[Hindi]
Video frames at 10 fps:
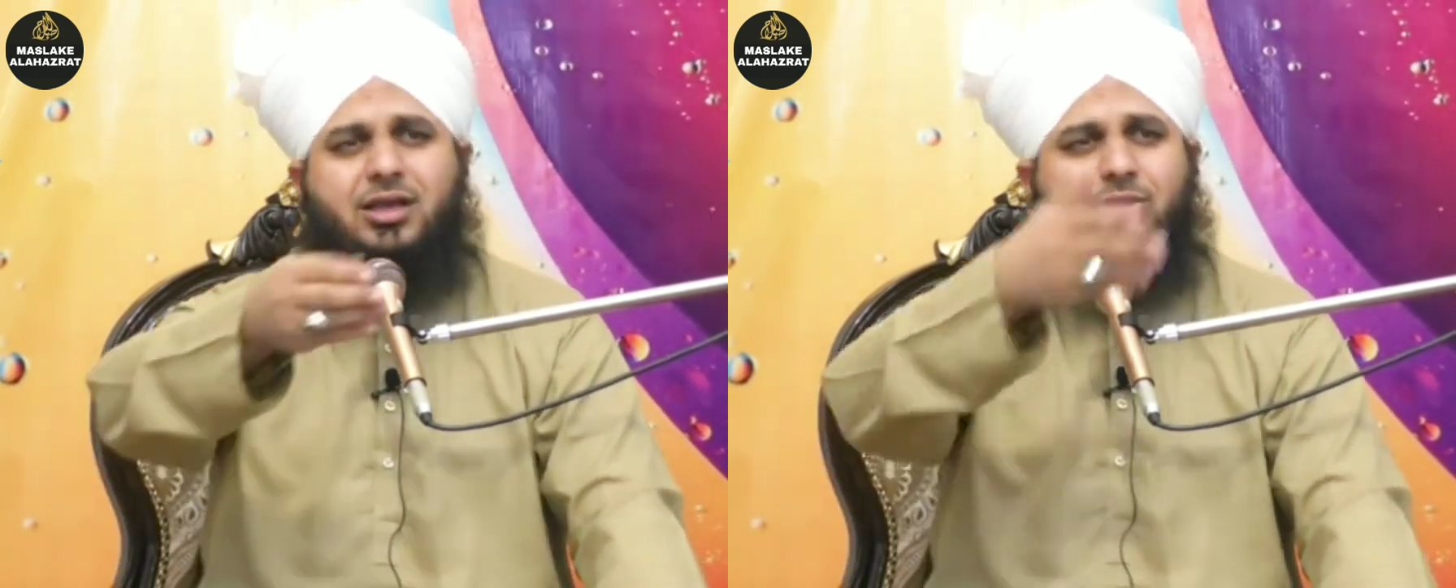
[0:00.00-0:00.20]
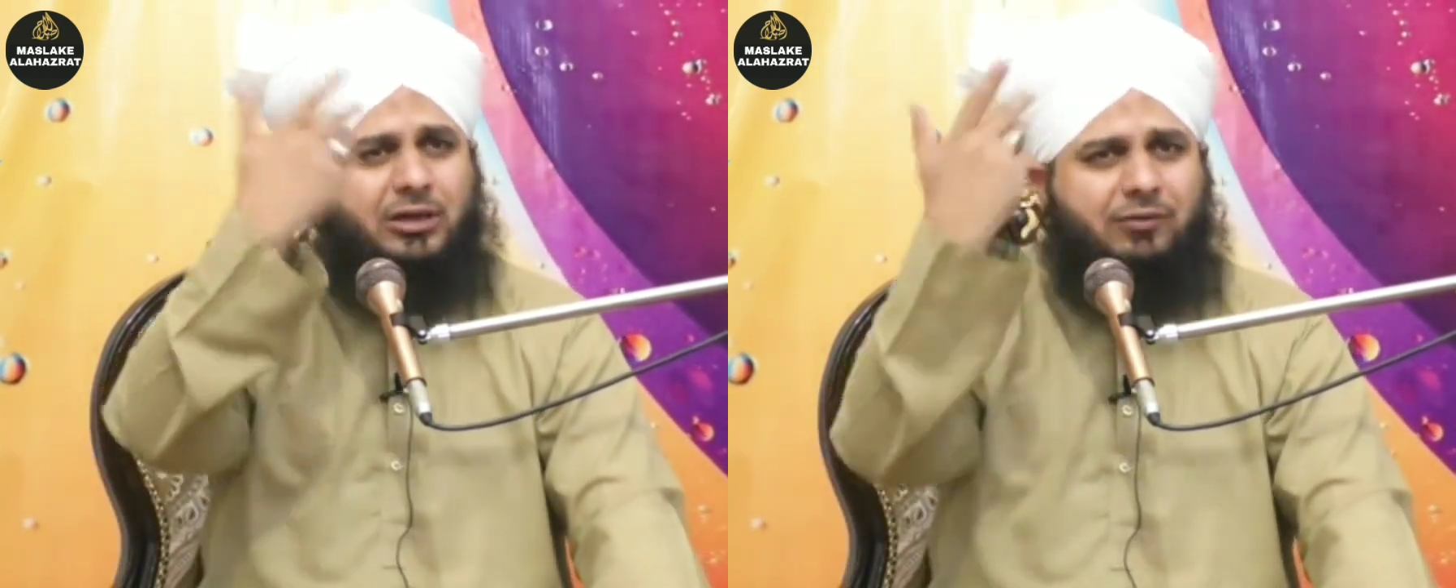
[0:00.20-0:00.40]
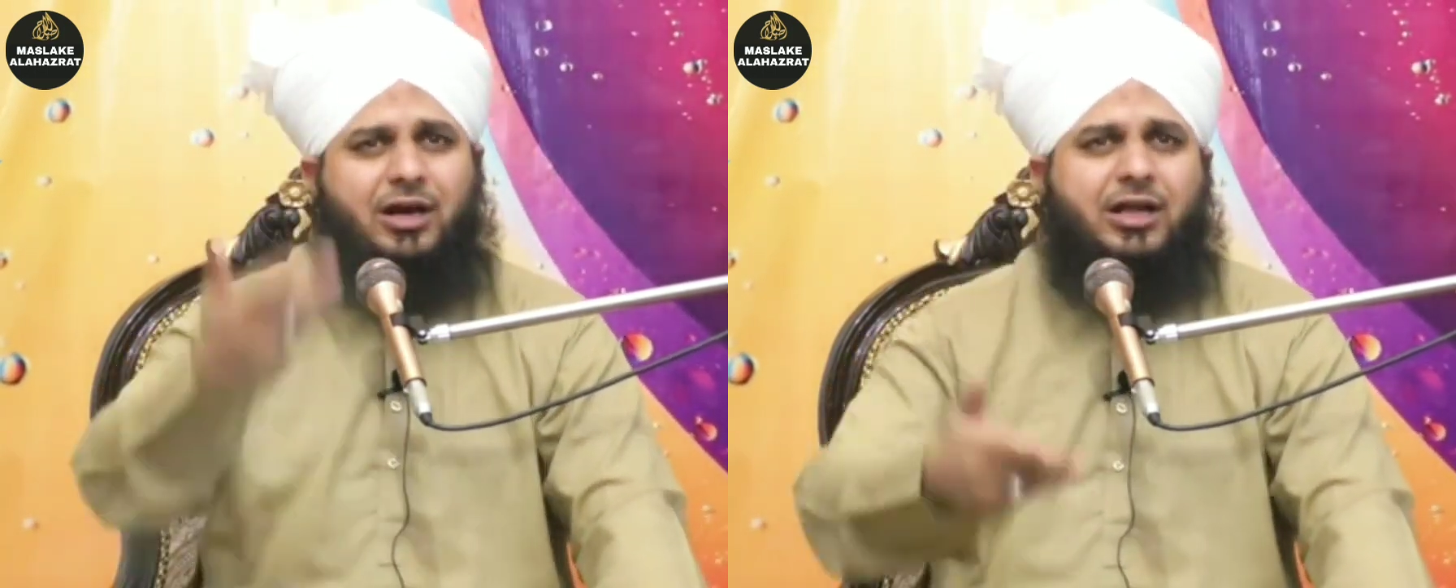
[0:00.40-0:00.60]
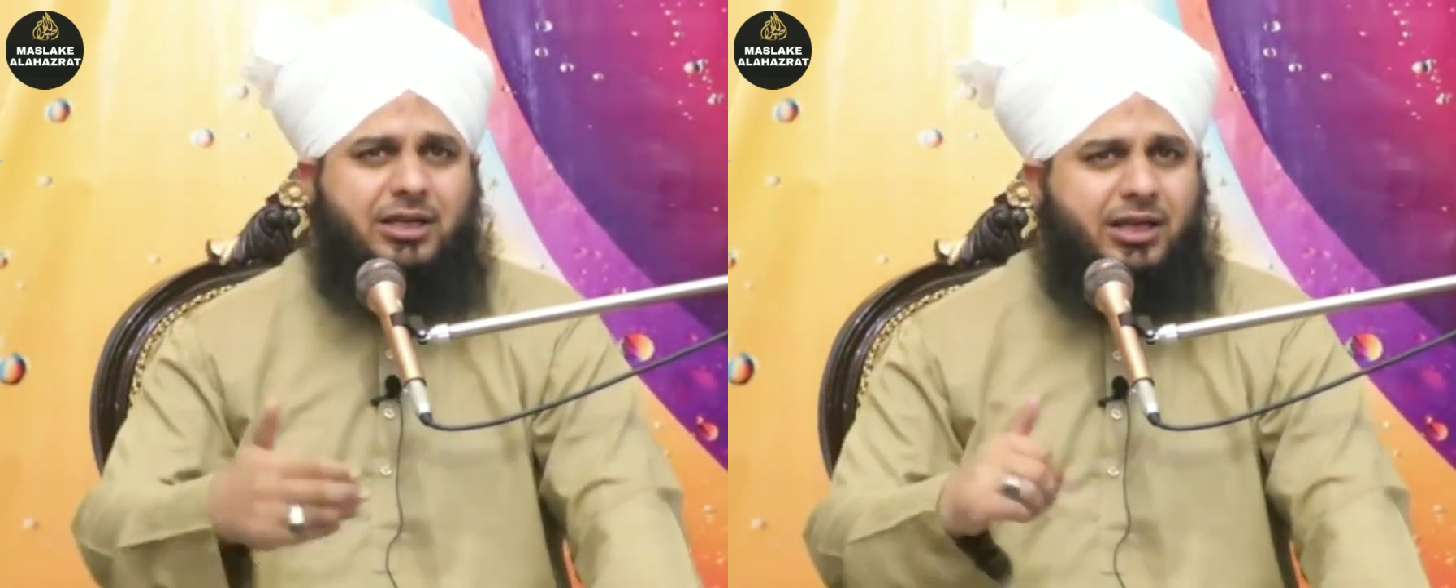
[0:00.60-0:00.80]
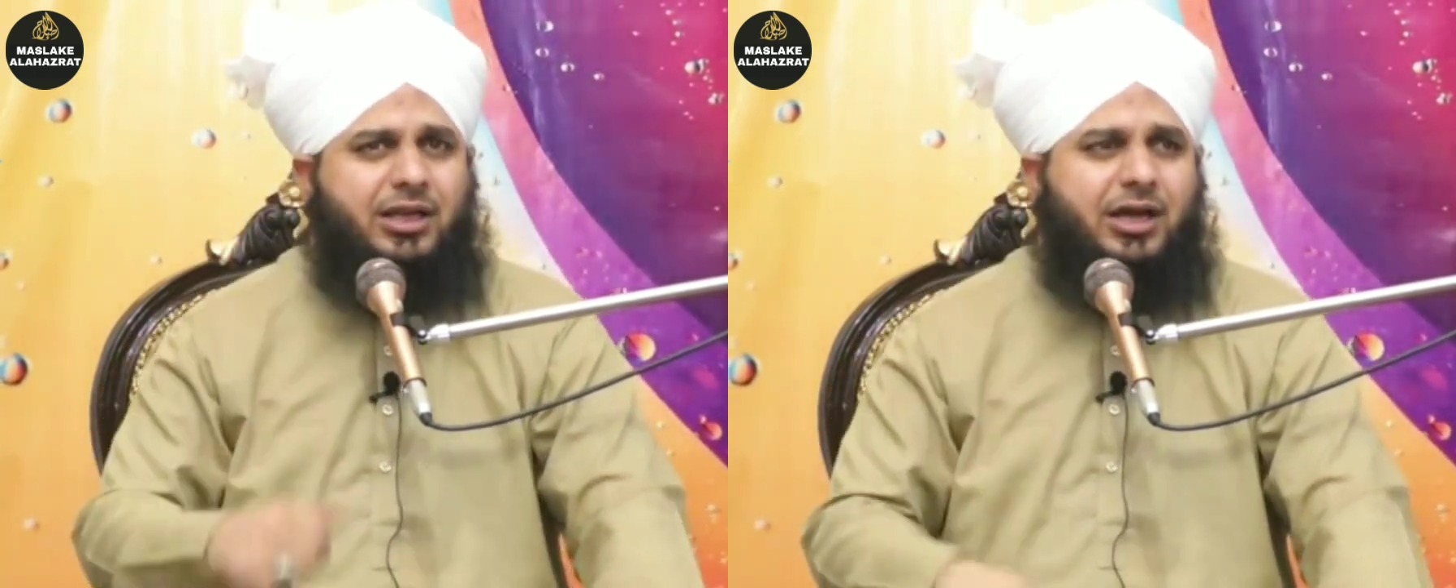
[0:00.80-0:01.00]
ये तो
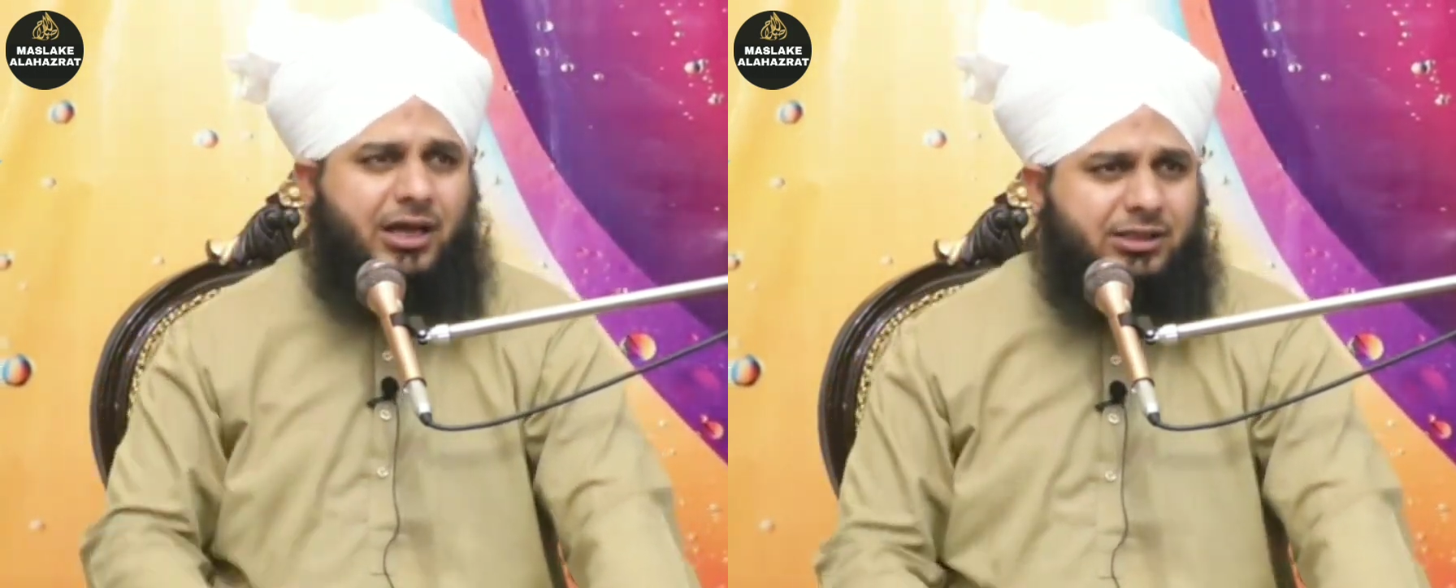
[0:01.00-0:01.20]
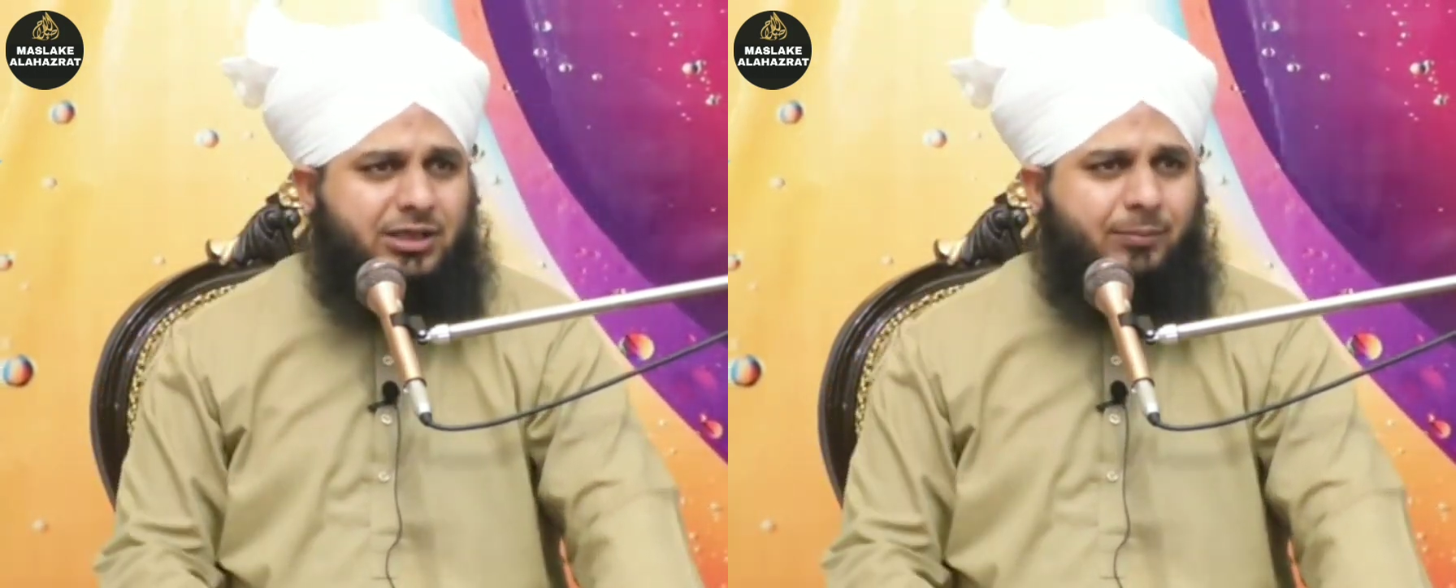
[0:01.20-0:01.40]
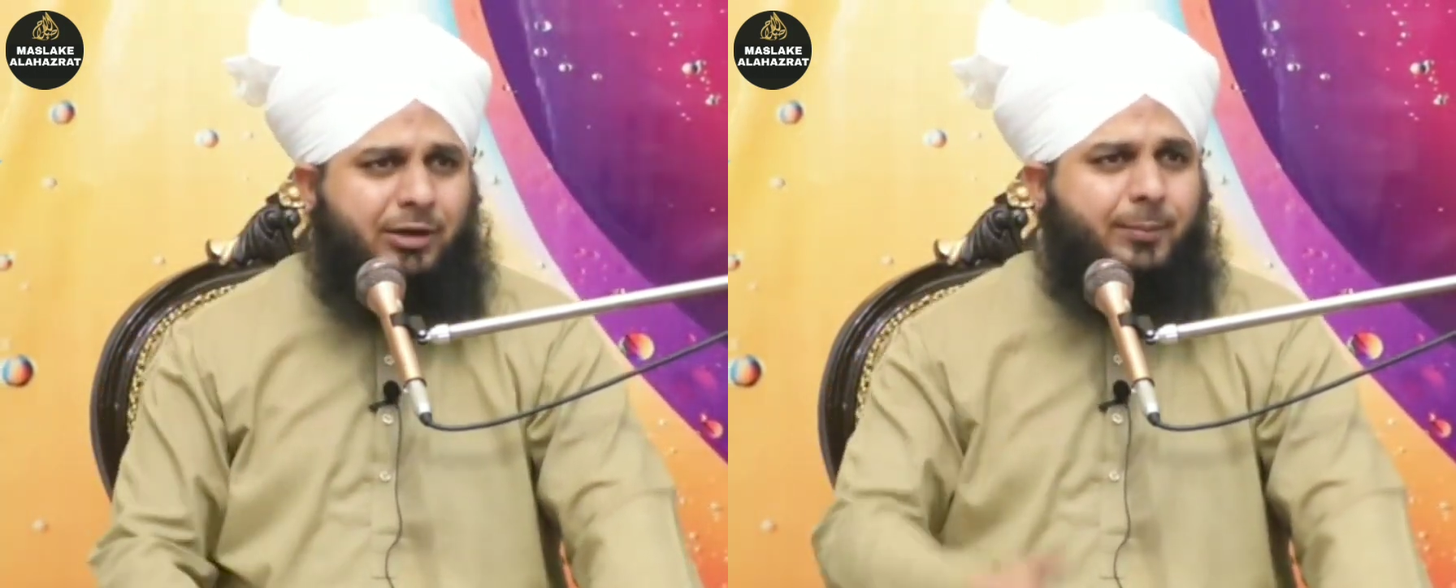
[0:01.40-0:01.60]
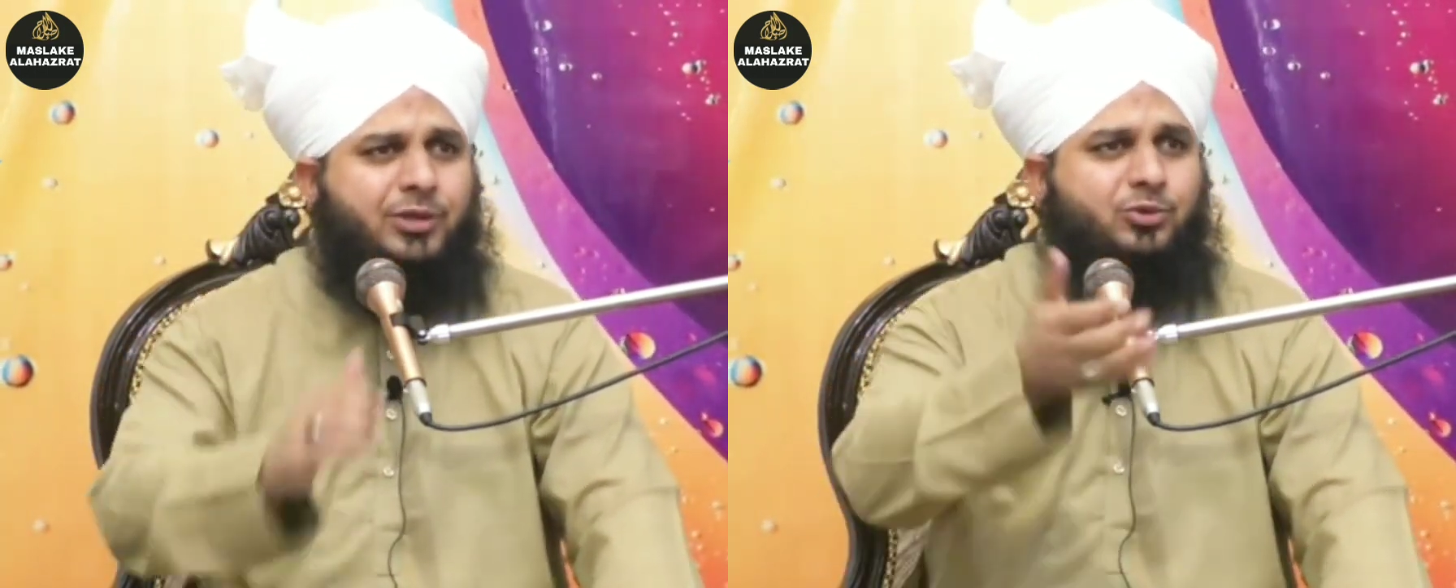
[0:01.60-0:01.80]
रिवाज ही नहीं है आज का बाबा